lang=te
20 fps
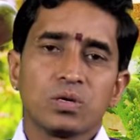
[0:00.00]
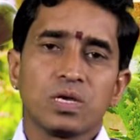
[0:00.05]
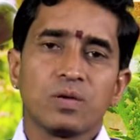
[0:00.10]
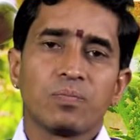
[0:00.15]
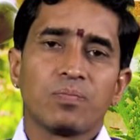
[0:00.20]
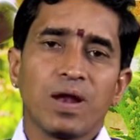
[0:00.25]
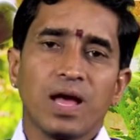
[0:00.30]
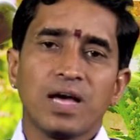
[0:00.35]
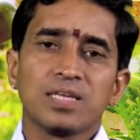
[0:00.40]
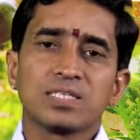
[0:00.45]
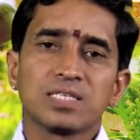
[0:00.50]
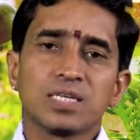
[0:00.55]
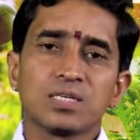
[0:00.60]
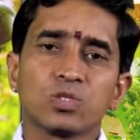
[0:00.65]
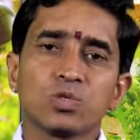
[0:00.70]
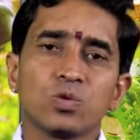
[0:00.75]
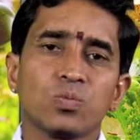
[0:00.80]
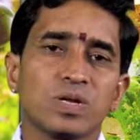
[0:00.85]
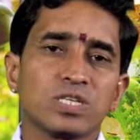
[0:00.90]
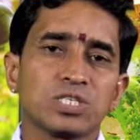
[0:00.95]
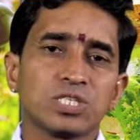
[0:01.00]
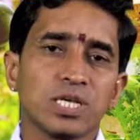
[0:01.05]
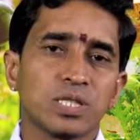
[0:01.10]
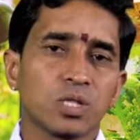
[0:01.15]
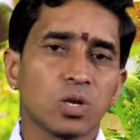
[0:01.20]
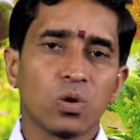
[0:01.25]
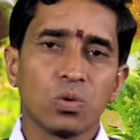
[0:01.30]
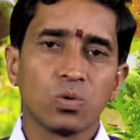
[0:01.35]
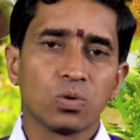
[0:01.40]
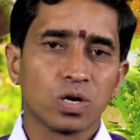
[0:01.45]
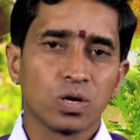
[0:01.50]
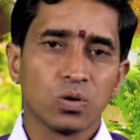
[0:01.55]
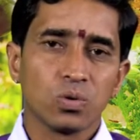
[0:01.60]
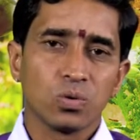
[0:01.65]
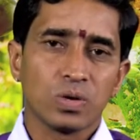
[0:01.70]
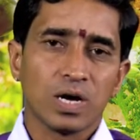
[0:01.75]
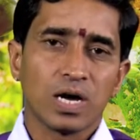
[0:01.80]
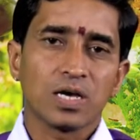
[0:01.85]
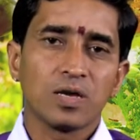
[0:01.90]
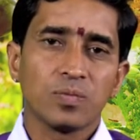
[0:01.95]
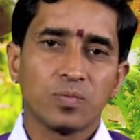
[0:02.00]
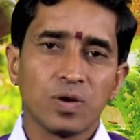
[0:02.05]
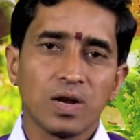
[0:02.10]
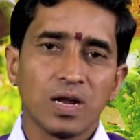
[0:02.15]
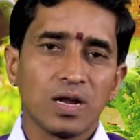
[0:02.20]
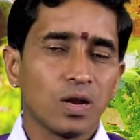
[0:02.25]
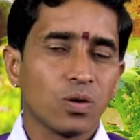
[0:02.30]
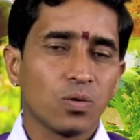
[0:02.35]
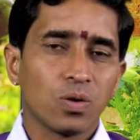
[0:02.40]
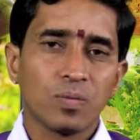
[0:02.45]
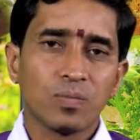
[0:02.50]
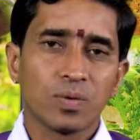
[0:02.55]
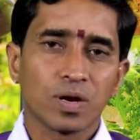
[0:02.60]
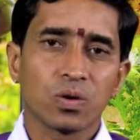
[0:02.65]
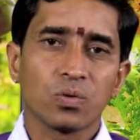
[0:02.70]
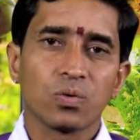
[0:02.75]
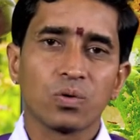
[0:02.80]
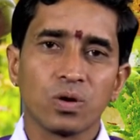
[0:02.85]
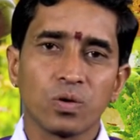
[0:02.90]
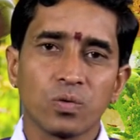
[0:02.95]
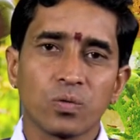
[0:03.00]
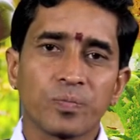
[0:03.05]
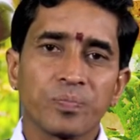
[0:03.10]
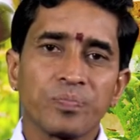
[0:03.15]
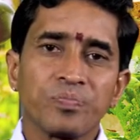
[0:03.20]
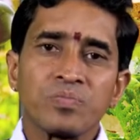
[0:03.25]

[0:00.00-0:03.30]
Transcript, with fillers: ఈ ప్లాస్టర్స్ మన చేతిలో ఉండవు అగిపుల్లల్లో కూడా మనకు ఉండవు